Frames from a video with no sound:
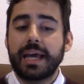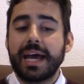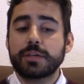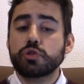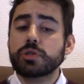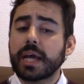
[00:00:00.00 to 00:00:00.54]

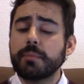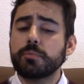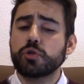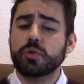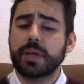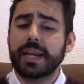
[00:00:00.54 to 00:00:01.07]
Estos
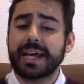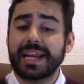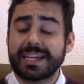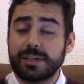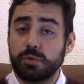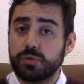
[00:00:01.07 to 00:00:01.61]
ejemplos sugieren que
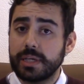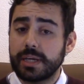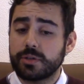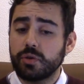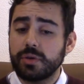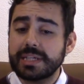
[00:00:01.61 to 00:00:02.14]
las
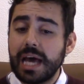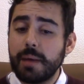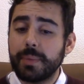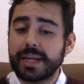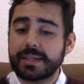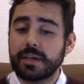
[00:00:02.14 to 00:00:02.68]
alucinaciones
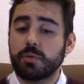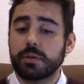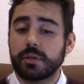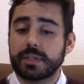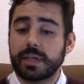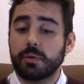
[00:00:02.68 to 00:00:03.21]
aparecen
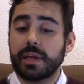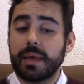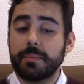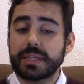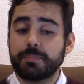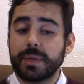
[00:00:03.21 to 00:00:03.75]
cuando el cerebro le da
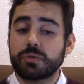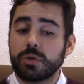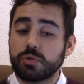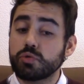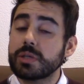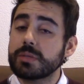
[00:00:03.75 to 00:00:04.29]
más peso a
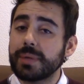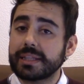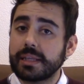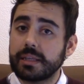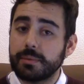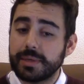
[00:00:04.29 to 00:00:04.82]
sus
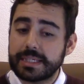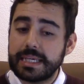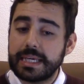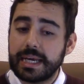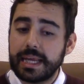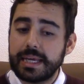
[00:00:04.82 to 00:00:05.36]
expectativas
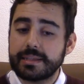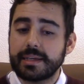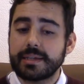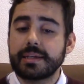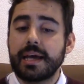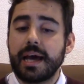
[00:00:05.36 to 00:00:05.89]
y
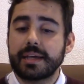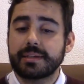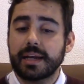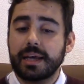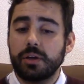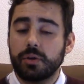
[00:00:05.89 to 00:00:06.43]
creencias
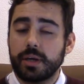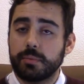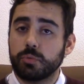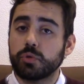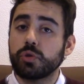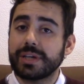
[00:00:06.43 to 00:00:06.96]
acerca de lo que el
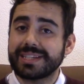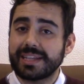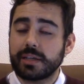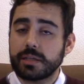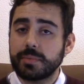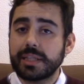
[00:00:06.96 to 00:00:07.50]
mundo le está
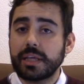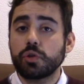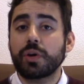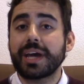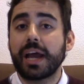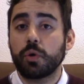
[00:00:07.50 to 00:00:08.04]

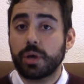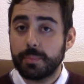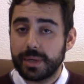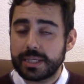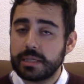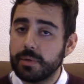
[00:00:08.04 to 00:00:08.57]
transmitiendo que a lo que
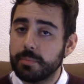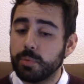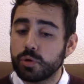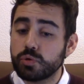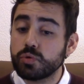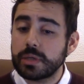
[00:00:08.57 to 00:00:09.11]
percibe
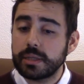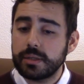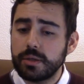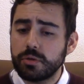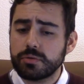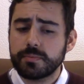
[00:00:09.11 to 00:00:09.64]
por sus
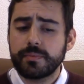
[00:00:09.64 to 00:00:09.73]
sentidos.